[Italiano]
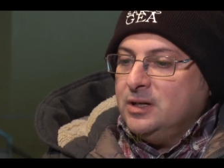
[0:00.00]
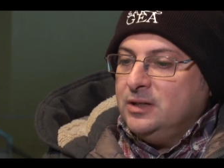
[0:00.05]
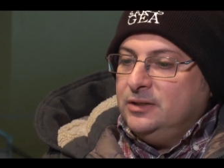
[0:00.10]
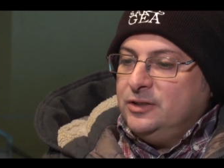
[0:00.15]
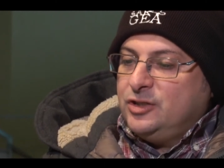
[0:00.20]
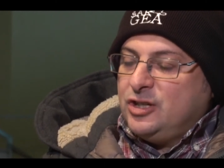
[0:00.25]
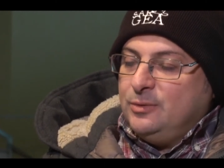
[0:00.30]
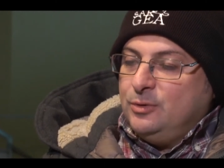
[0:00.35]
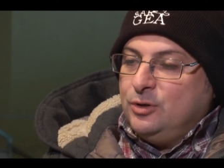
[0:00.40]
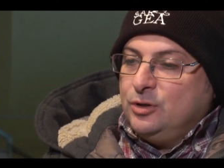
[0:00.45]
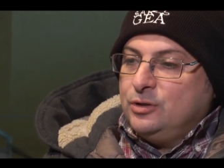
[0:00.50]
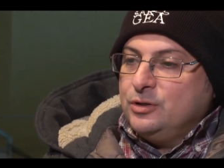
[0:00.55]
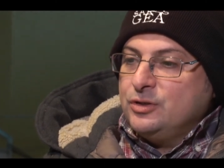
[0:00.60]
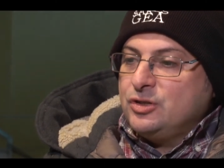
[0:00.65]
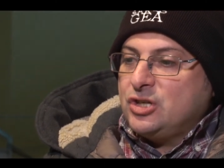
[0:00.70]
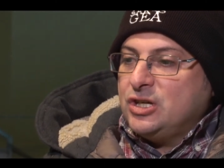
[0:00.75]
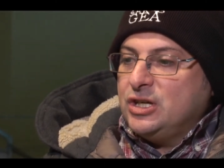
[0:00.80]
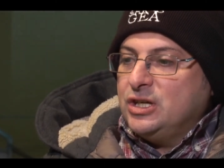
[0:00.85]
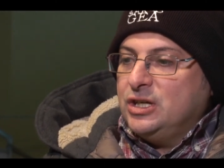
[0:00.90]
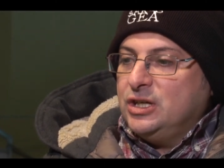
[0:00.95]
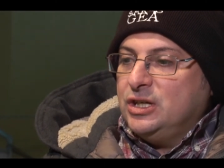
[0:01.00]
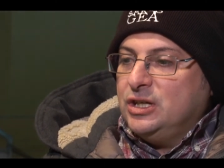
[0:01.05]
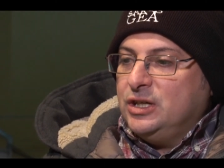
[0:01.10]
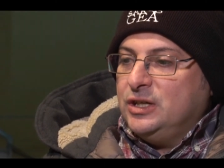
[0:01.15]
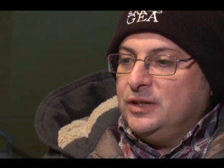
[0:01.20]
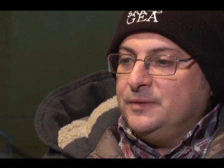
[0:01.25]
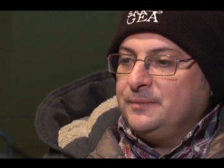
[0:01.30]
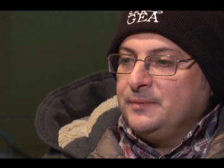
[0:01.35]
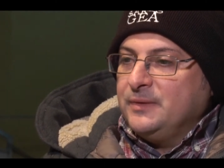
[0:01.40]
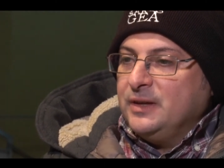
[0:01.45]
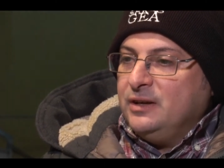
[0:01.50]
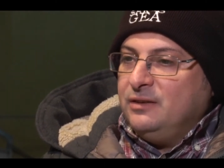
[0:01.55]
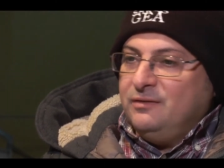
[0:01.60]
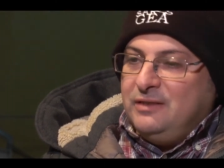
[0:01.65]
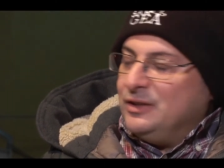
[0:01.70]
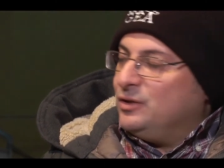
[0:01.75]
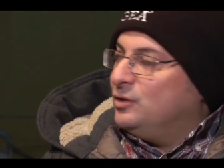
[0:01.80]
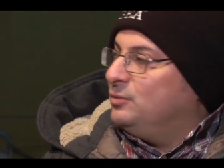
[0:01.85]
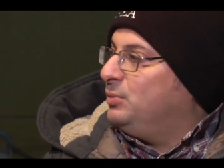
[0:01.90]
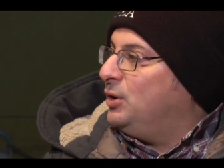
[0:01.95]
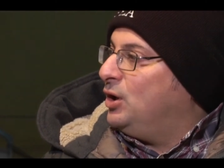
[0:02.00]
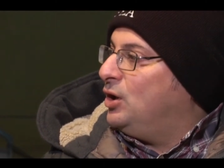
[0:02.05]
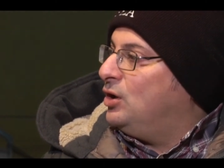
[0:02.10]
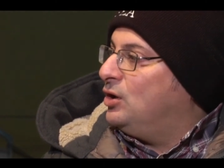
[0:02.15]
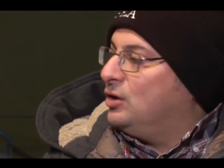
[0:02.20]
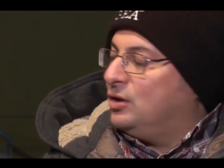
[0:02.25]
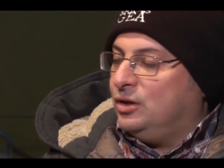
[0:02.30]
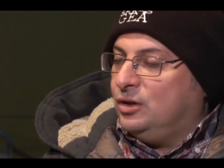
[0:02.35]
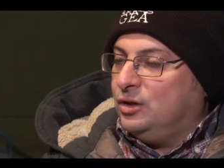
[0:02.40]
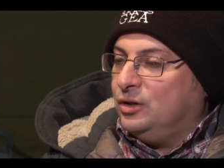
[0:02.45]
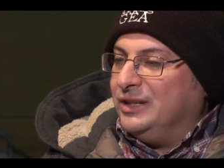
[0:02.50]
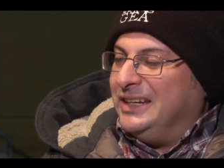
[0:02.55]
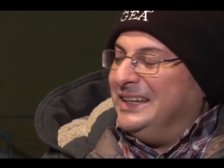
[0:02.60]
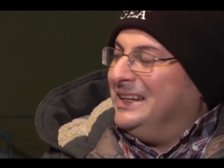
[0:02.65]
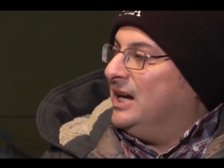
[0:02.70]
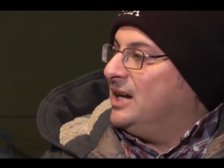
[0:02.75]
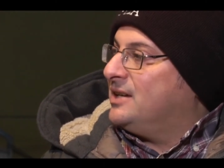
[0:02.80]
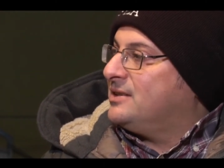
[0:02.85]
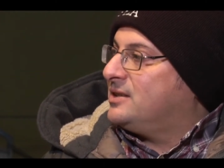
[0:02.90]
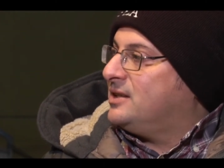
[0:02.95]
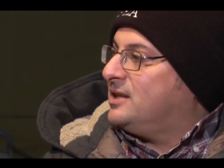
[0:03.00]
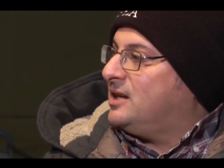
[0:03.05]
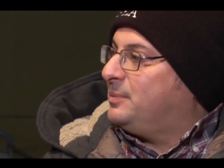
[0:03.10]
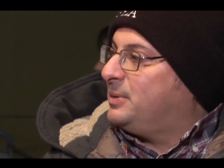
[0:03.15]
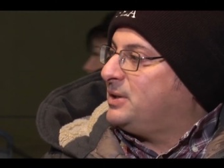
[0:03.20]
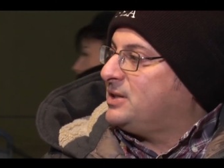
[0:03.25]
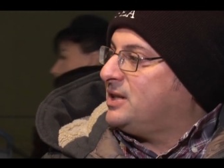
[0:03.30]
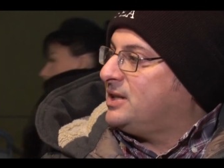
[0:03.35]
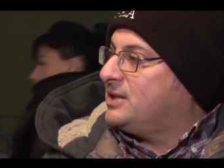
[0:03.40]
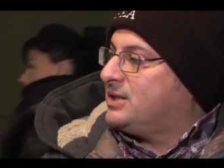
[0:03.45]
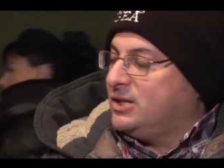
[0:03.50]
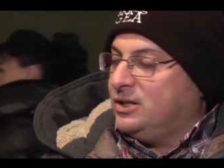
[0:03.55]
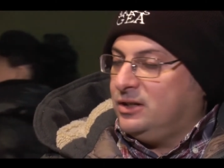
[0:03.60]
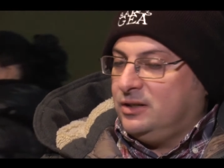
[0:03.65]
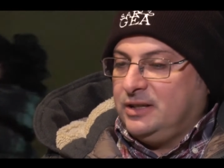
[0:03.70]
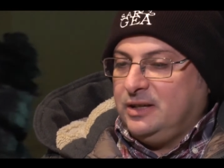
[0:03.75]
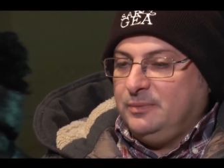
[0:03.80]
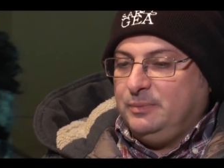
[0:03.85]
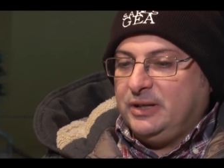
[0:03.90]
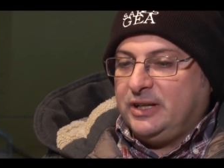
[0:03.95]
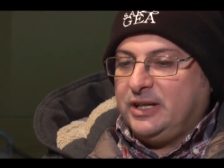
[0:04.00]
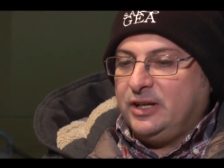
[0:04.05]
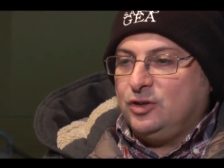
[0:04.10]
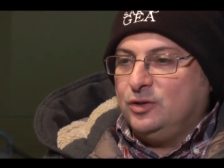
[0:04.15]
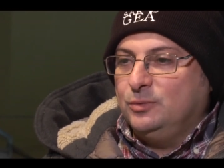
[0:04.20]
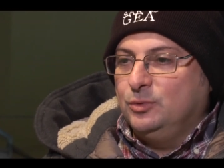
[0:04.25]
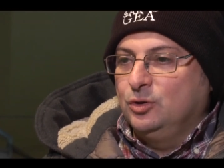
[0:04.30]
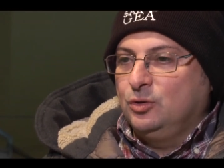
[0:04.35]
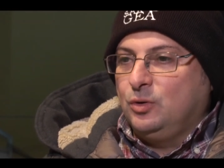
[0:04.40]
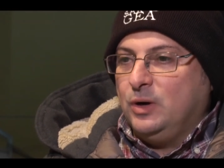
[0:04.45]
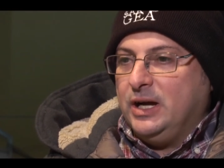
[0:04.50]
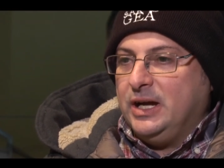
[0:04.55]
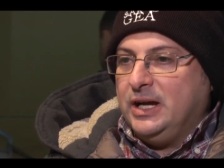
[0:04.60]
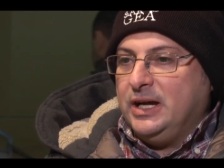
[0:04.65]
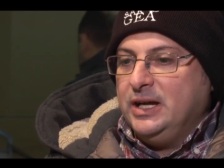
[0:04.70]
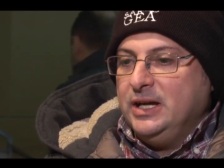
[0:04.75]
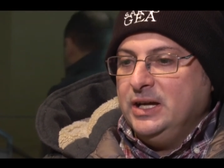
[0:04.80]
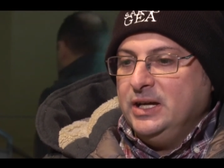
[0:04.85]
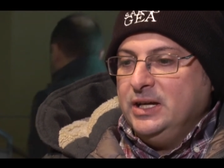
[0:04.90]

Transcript: diciamo così vado un po' in ansia da prestazione perché comunque